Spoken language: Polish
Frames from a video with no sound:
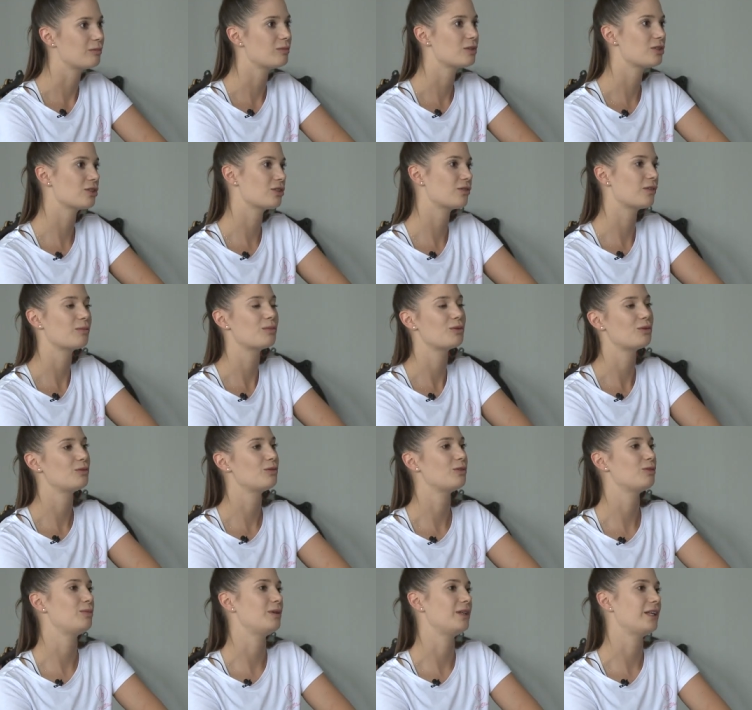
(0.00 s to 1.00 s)
Mistrzostwa były
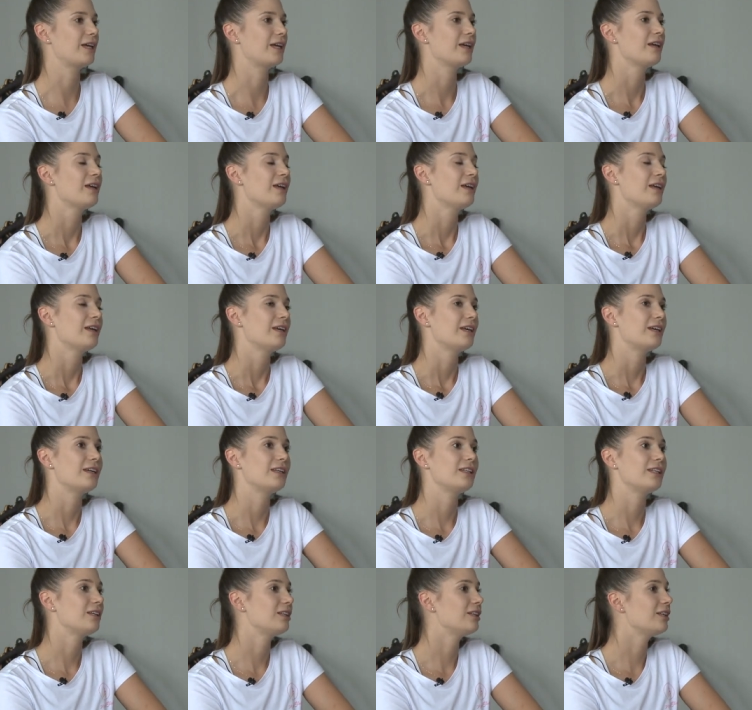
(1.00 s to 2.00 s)
w Lublinie.
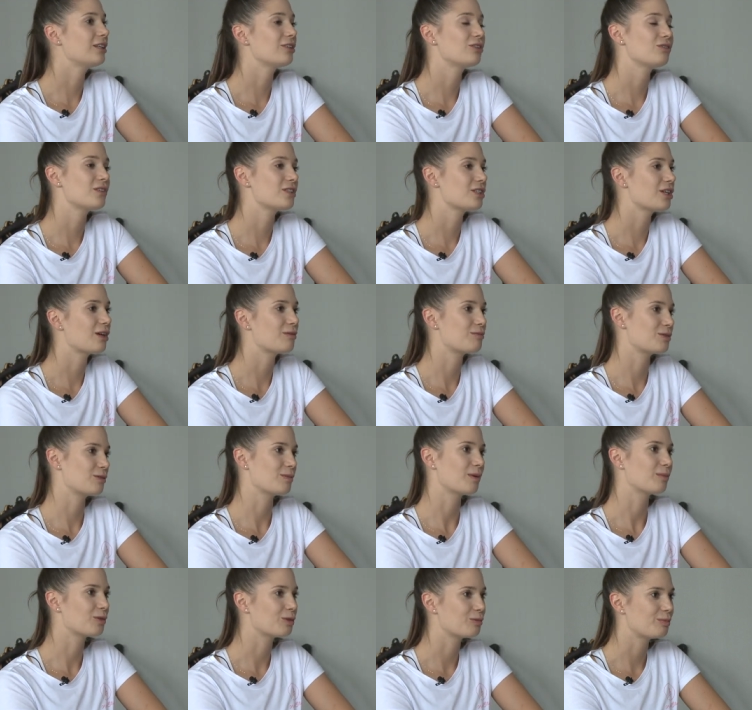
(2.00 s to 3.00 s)
Nie dowierzałam,
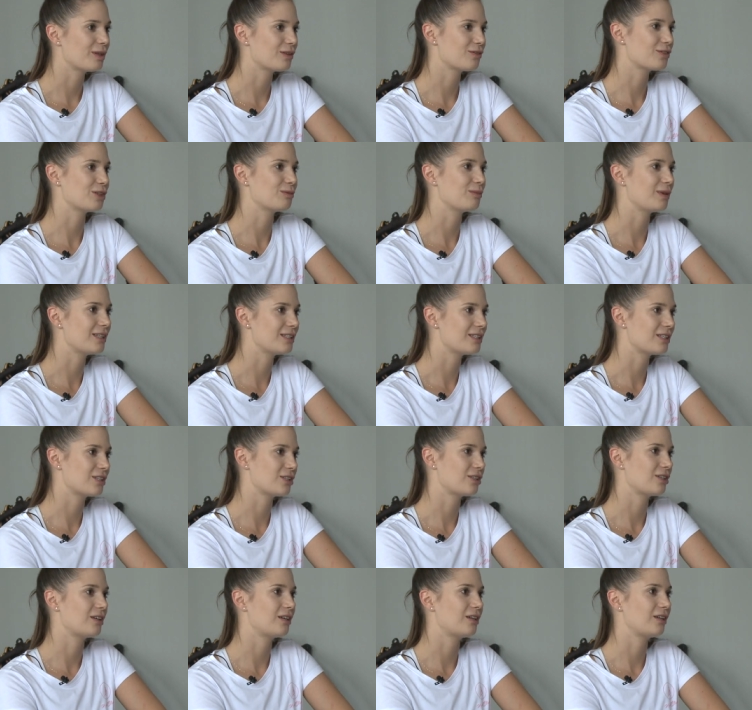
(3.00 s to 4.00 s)
że mam to pierwsze
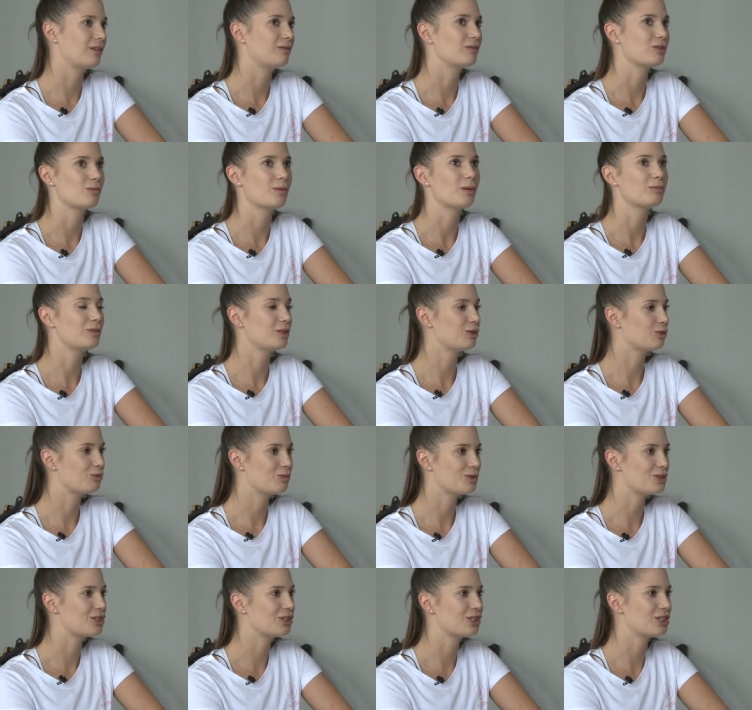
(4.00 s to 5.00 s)
miejsce, że, że mam tytuł
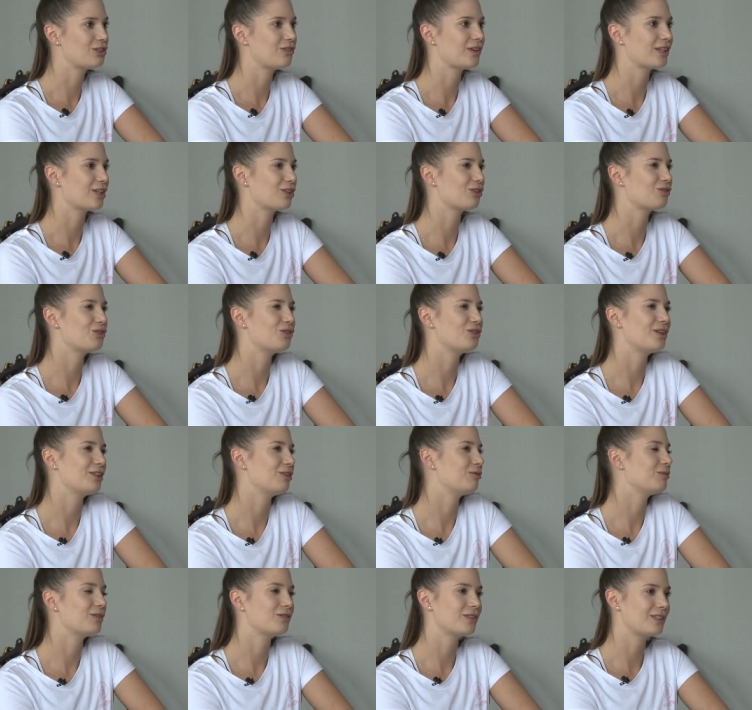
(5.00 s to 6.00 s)
mistrzyni świata, to w ogóle
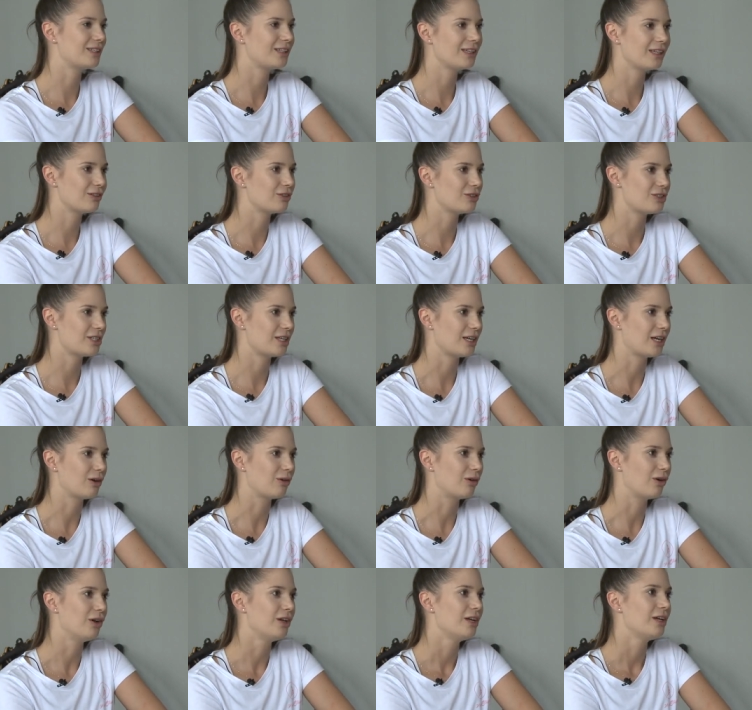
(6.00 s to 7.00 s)
do mnie wtedy nie
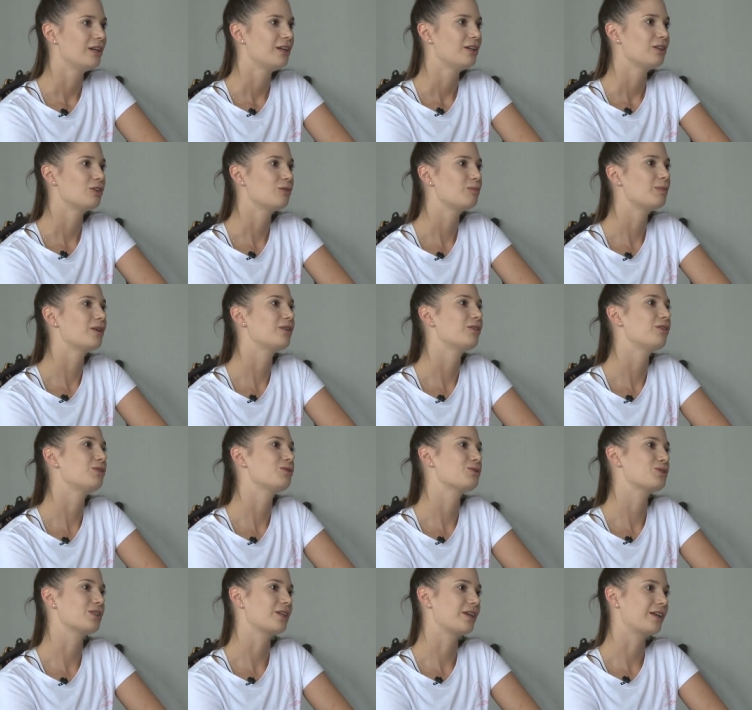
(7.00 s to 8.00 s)
docierało. Dopiero już